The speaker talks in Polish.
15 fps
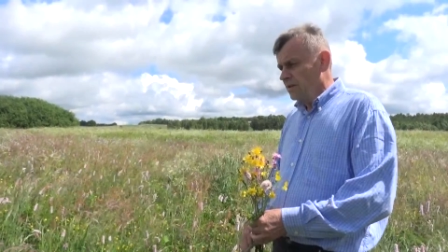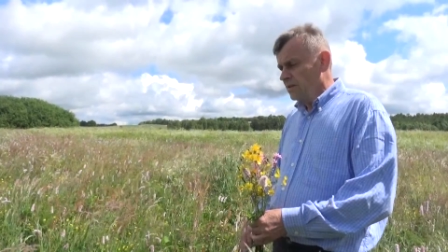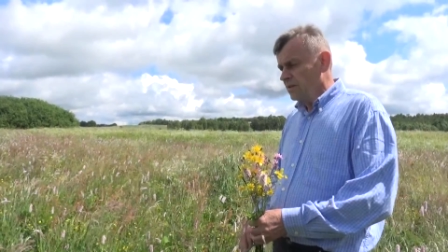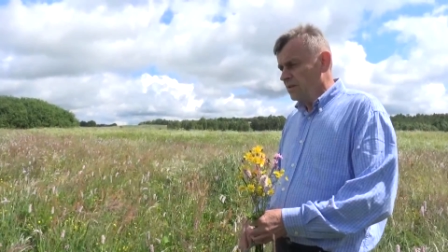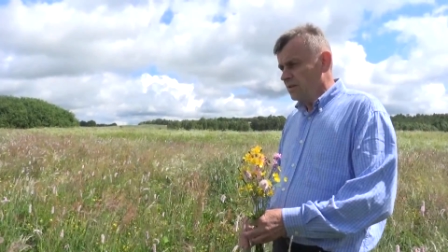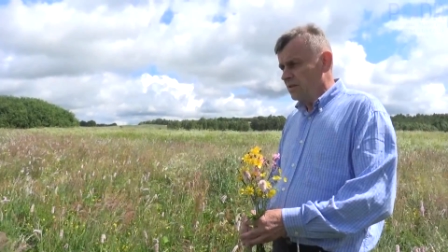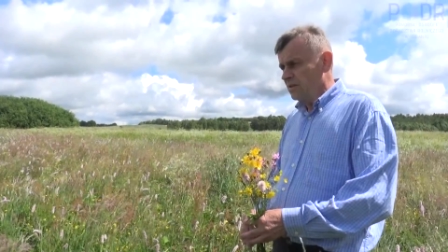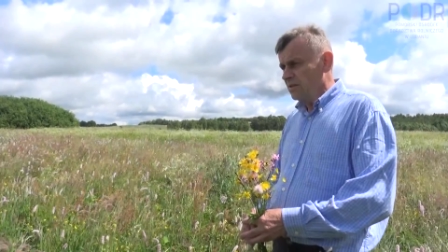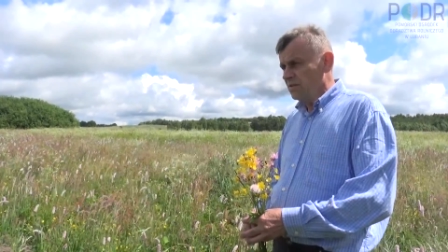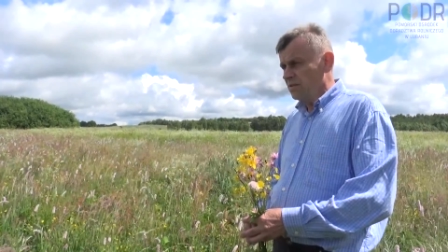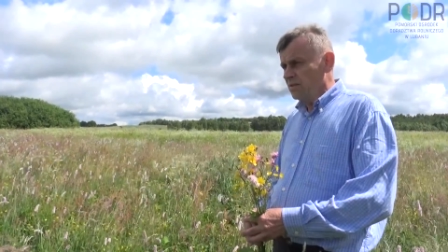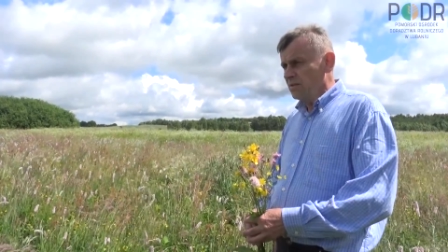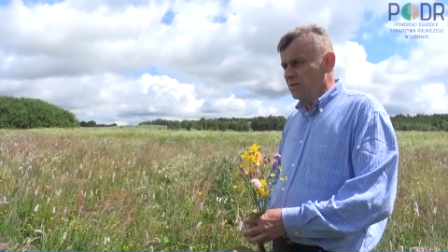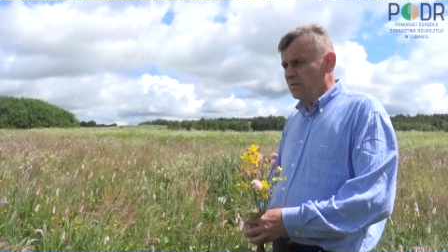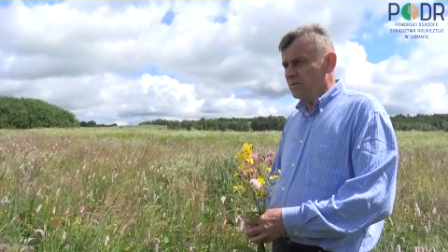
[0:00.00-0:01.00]

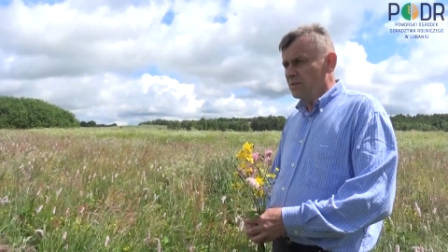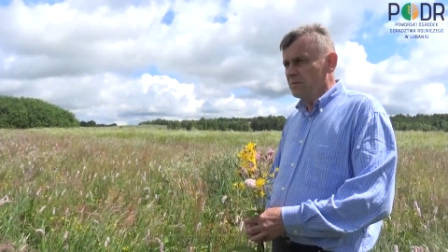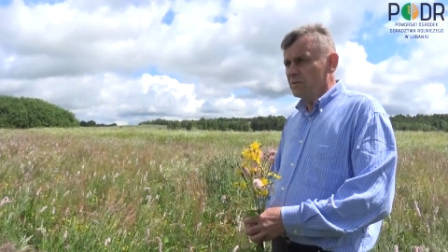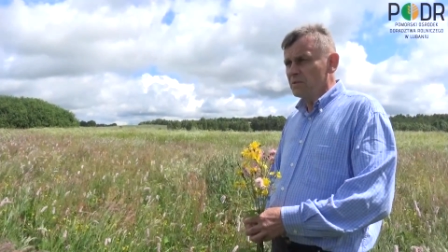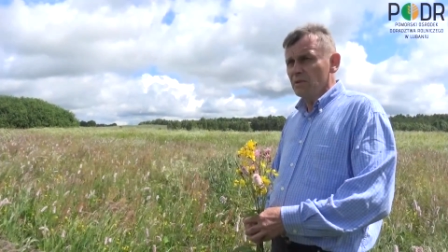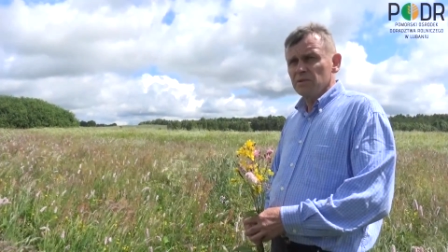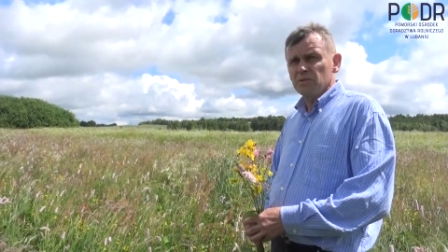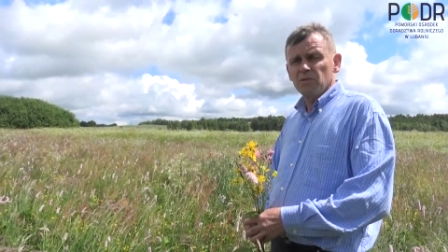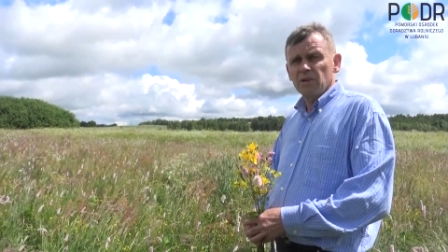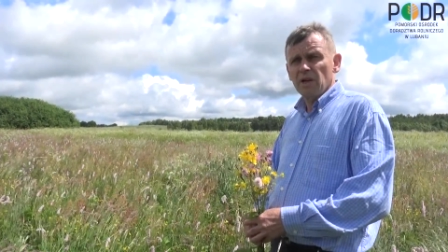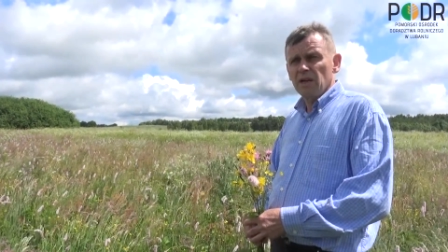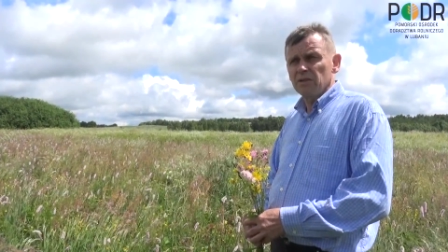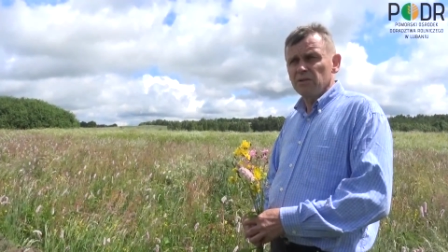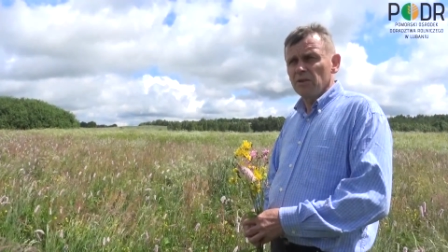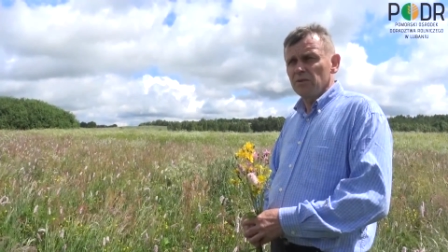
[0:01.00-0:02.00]
I, w tym związku
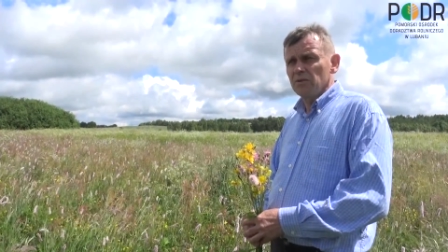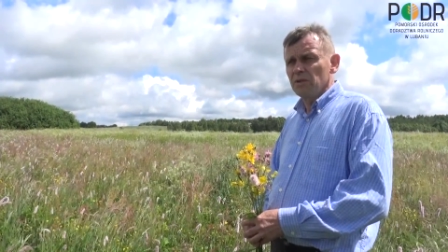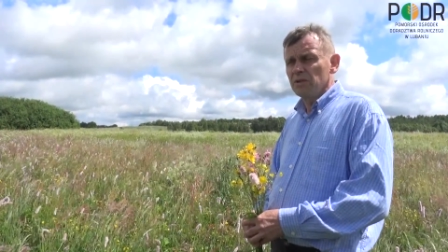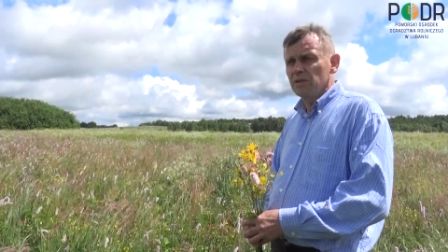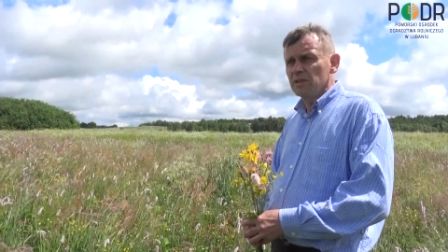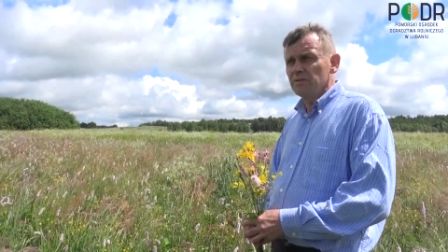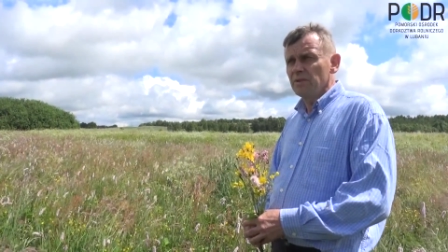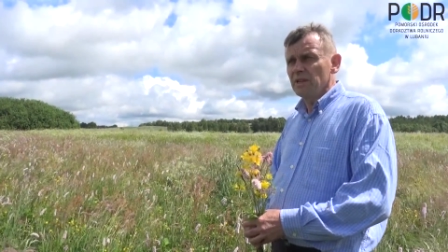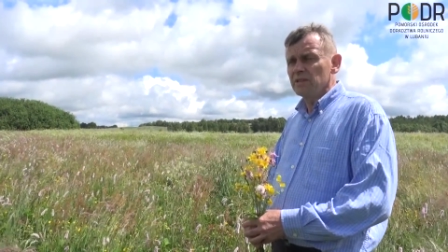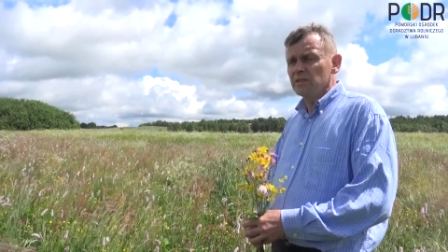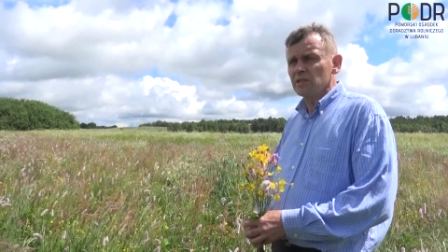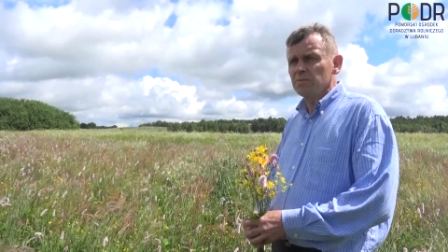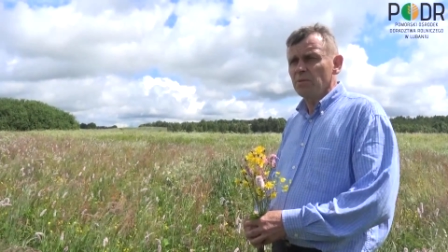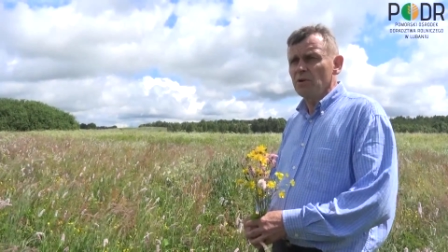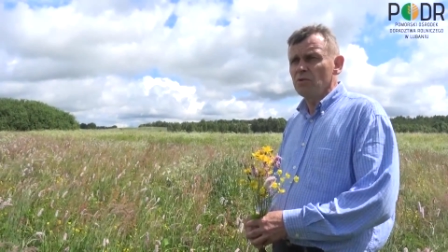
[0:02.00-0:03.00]
Caltion jest wiele
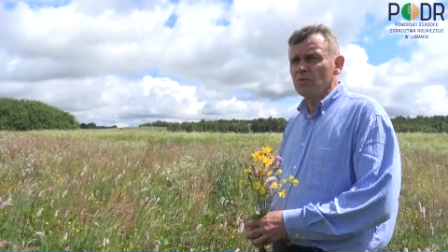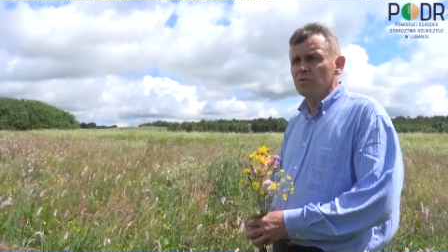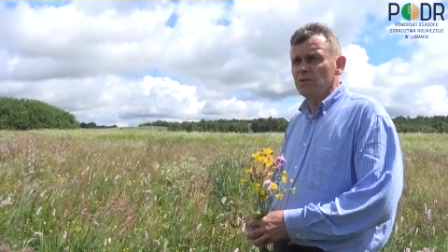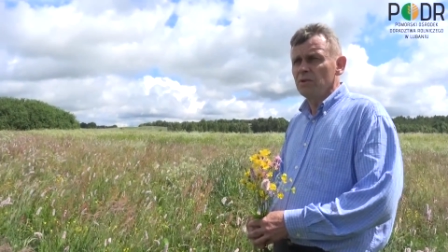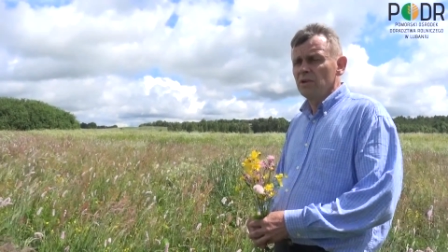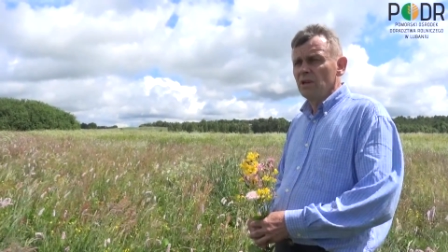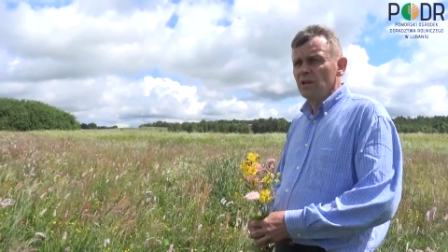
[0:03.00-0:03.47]
zespołów